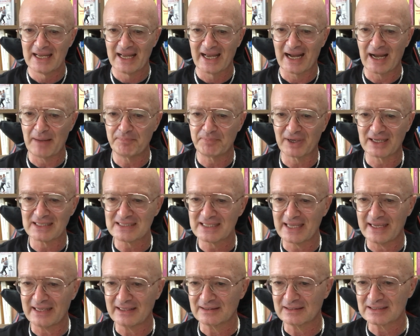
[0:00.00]

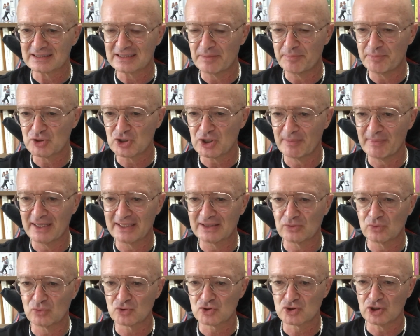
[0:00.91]
rappresenta
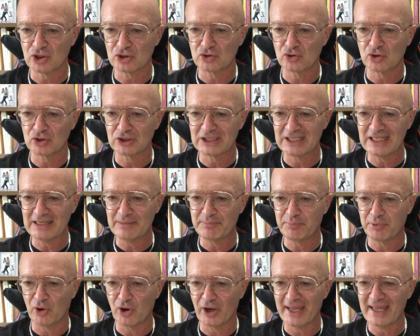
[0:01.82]
semplicemente un
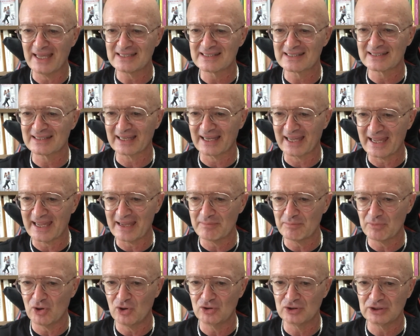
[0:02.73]
sottotipo
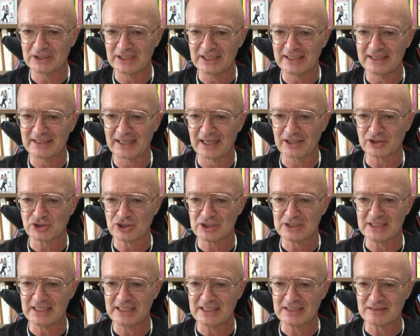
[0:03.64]
estremo di
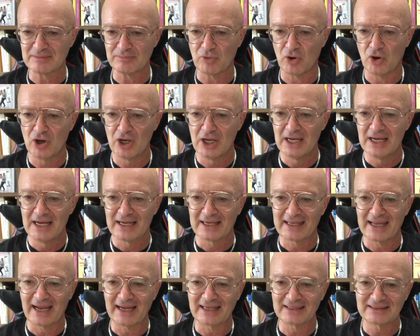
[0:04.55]
narcisismo,
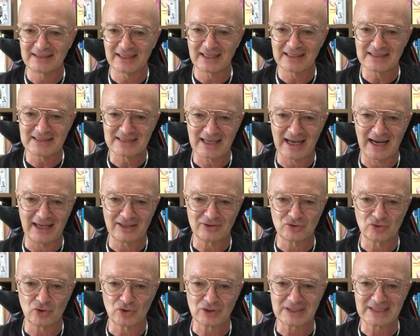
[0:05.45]

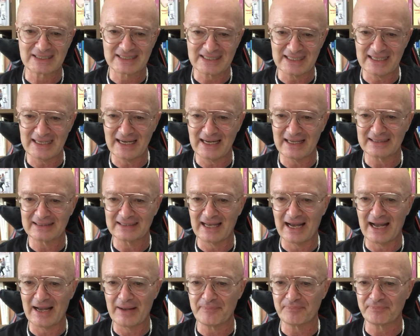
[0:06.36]
caratterizzato sia
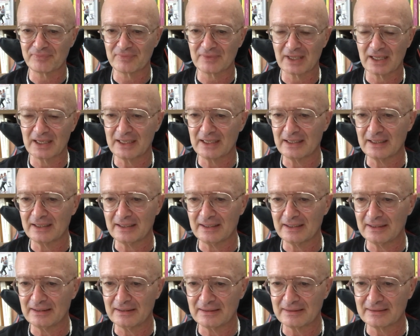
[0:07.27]
da
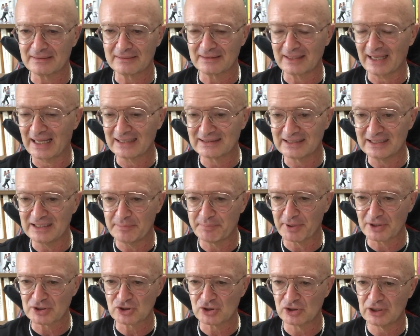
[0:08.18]
eh, tratti di
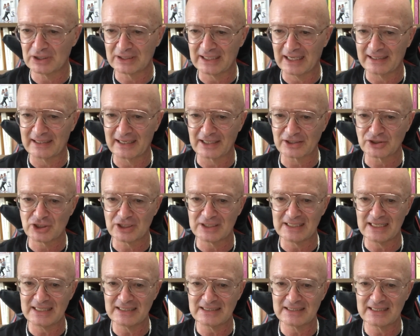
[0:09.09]
personalità
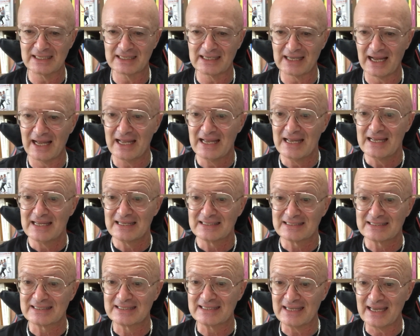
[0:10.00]
narcisistica,
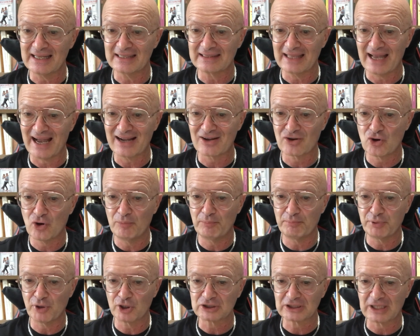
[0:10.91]
sia da
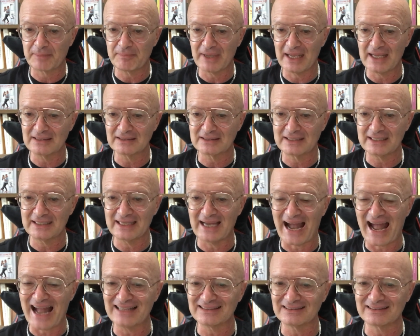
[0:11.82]
comportamenti
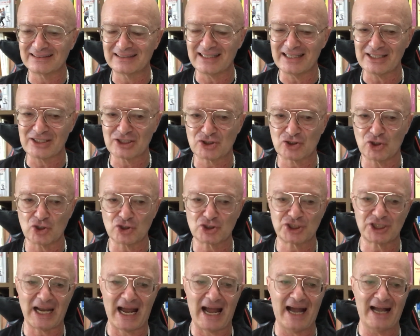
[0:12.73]

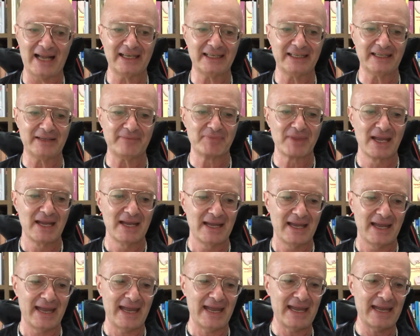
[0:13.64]
antisociali.
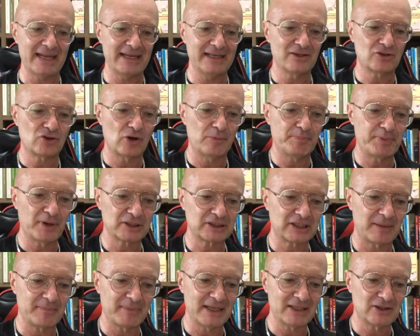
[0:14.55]
E il
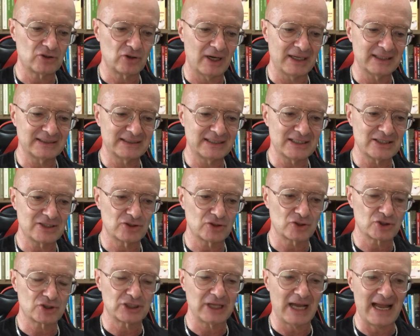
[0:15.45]
comportamento
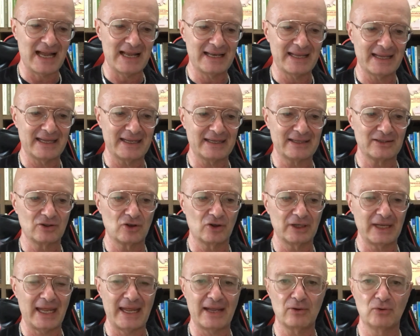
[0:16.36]
antisociale
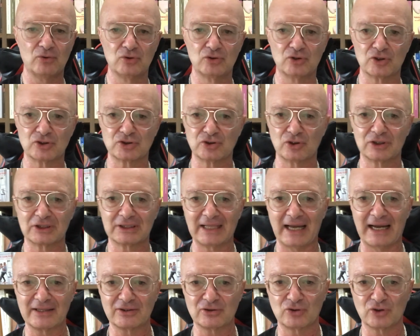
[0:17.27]
non è uno
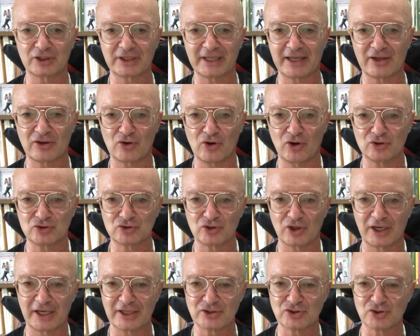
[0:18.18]
soltanto che è
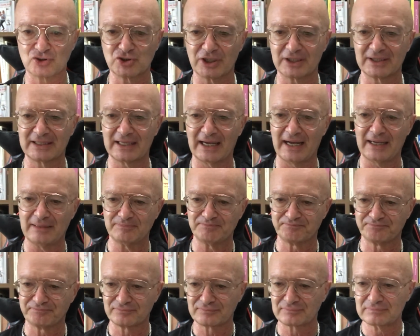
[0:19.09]
contro la
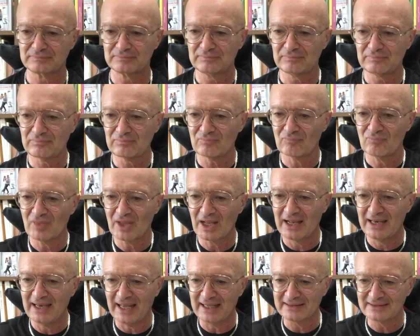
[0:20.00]
società.
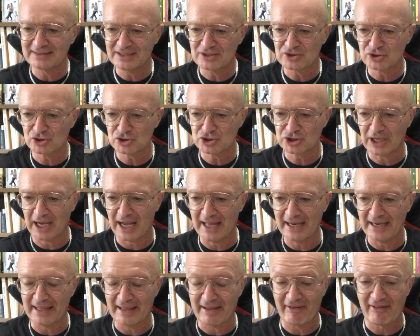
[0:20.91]

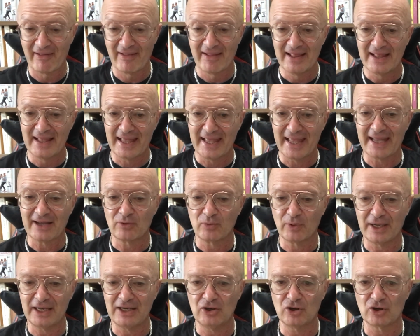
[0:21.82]
L'antisociale è
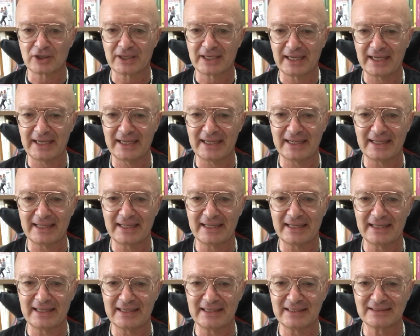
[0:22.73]
quello
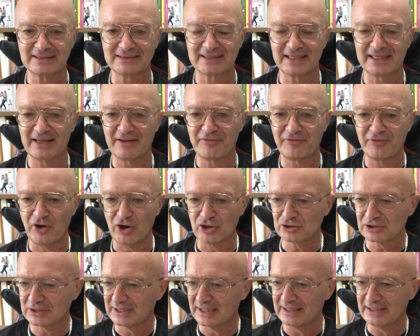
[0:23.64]
che eh, se ne
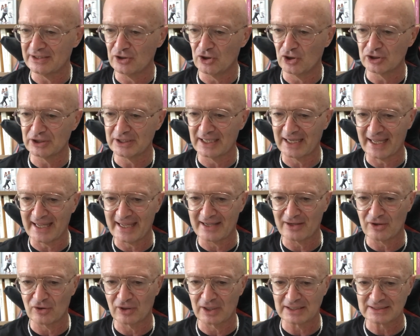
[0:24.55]
fotte di ogni
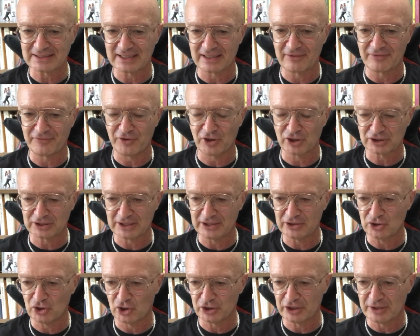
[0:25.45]
regola, se ne
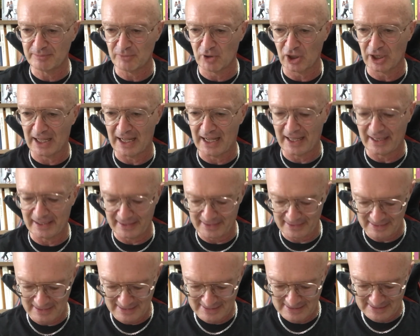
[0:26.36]
fotte di ogni
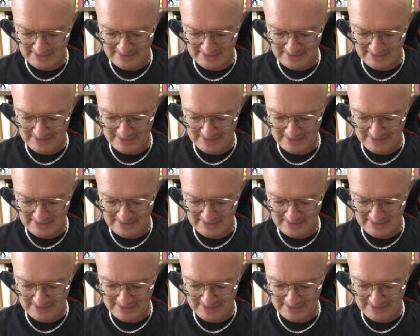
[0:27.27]
morale